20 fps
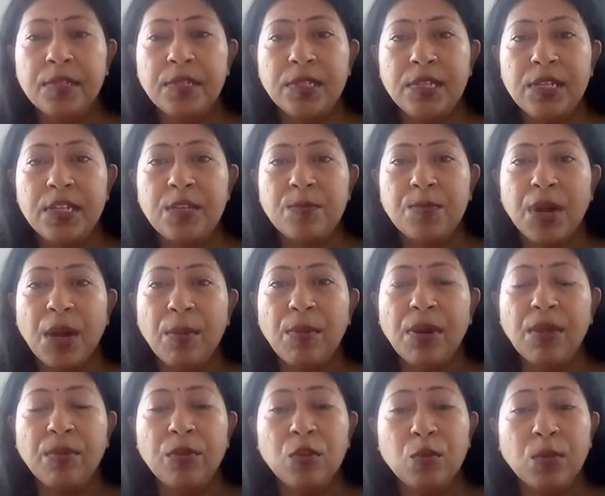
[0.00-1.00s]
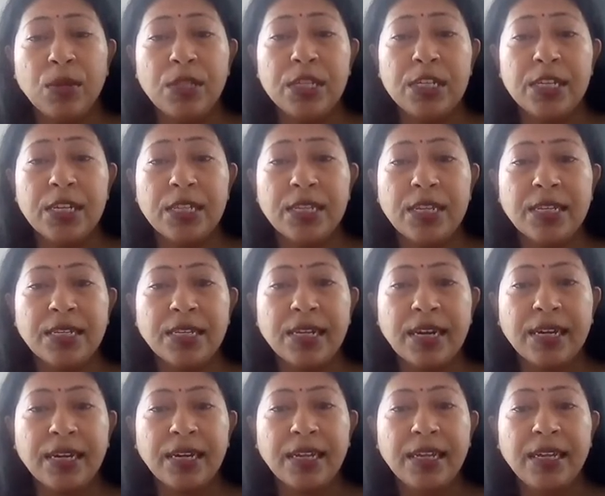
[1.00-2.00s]
জিনিস ভাবলাম যে তোমাদের সাথে আজকে
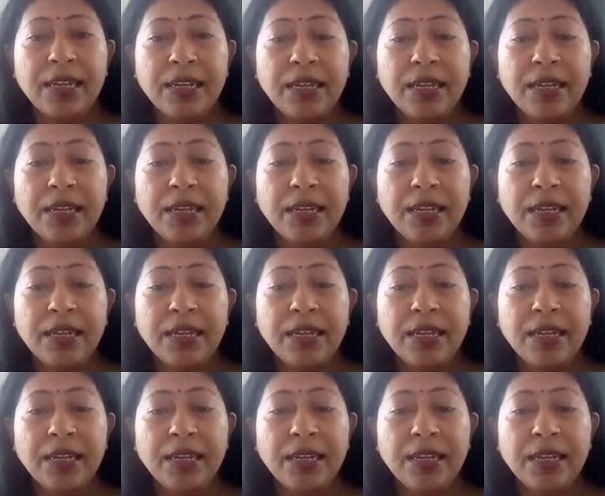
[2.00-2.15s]
একটা